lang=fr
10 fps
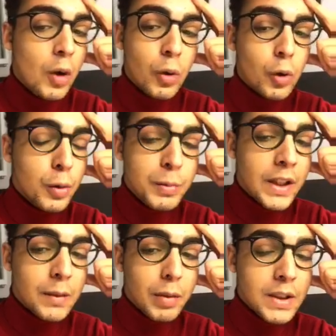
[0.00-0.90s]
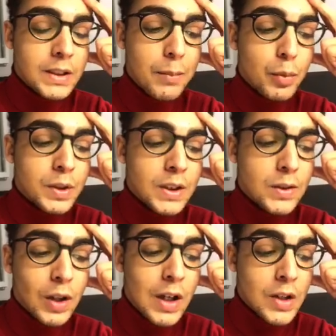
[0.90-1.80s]
Le communiqué de presse qu'il a posté
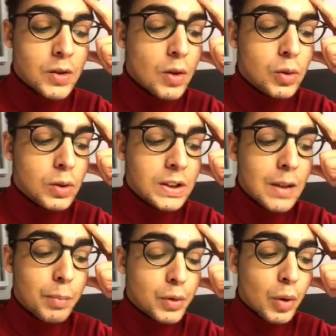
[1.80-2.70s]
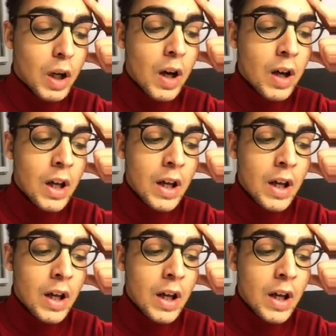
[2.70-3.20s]
sera la seule chose qu'il postera.